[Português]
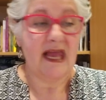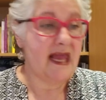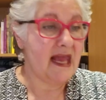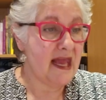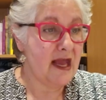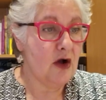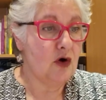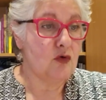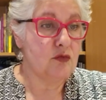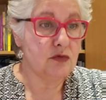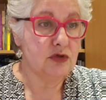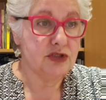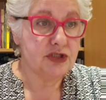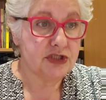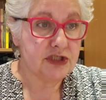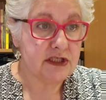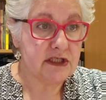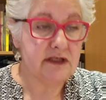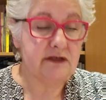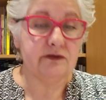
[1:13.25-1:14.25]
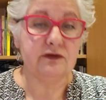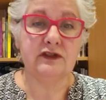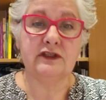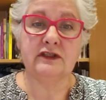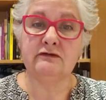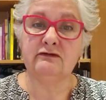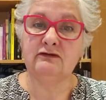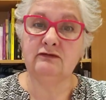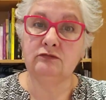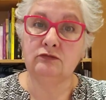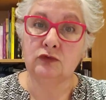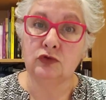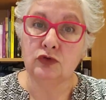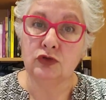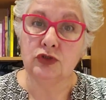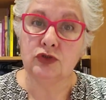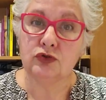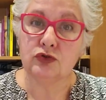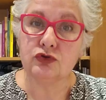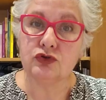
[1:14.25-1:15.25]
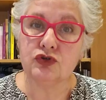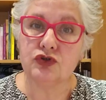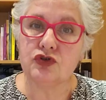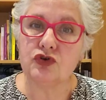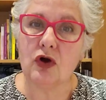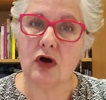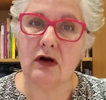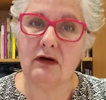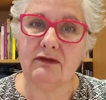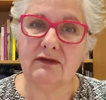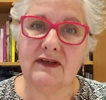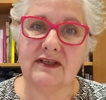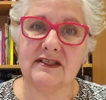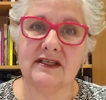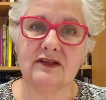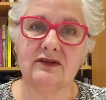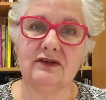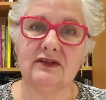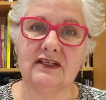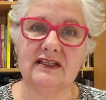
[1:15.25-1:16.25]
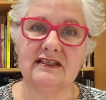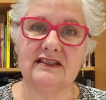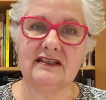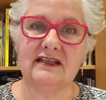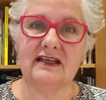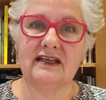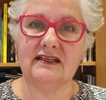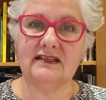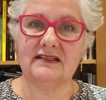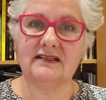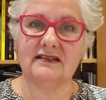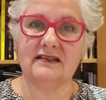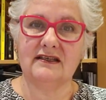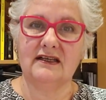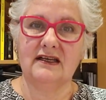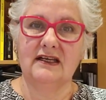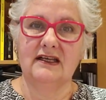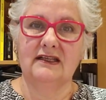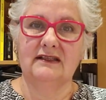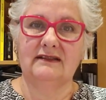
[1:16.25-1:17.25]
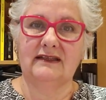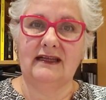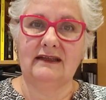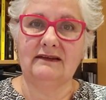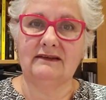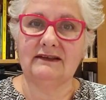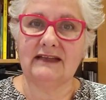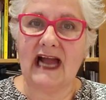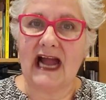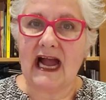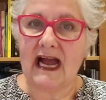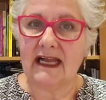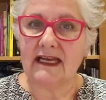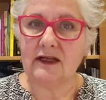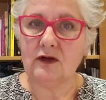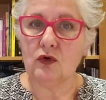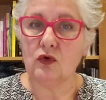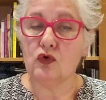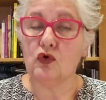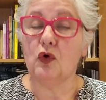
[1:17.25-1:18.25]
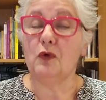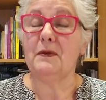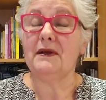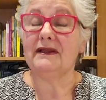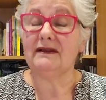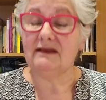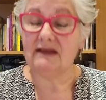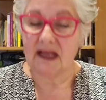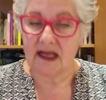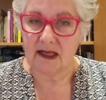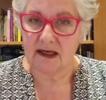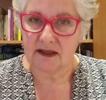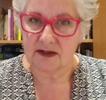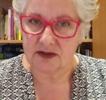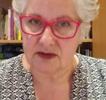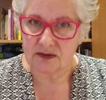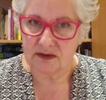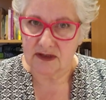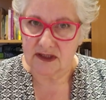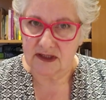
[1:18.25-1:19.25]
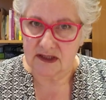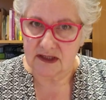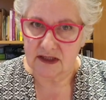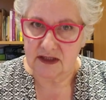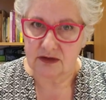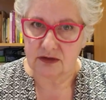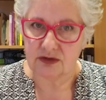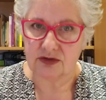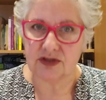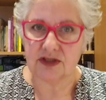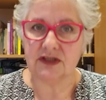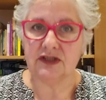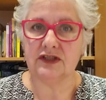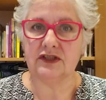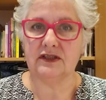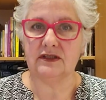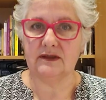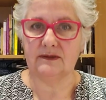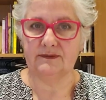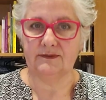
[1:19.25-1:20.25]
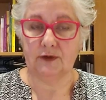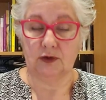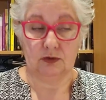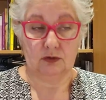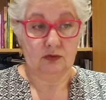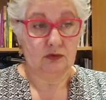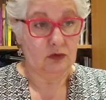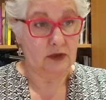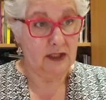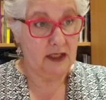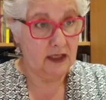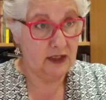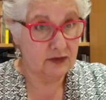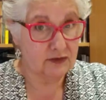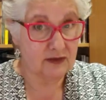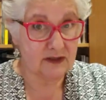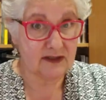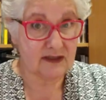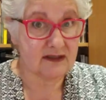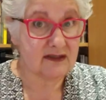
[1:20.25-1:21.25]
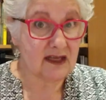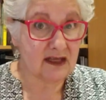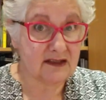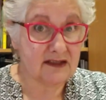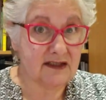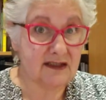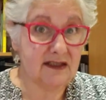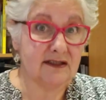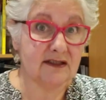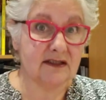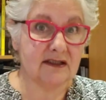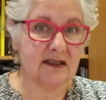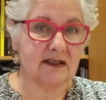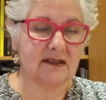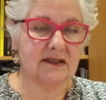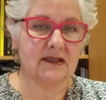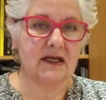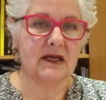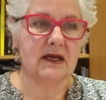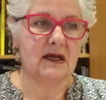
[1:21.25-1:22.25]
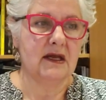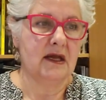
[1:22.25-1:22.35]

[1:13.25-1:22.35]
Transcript: É o motivo de muitos jovens adolescentes tentarem ou cometerem suicídio hoje em dia. Eu não conheço as estatísticas,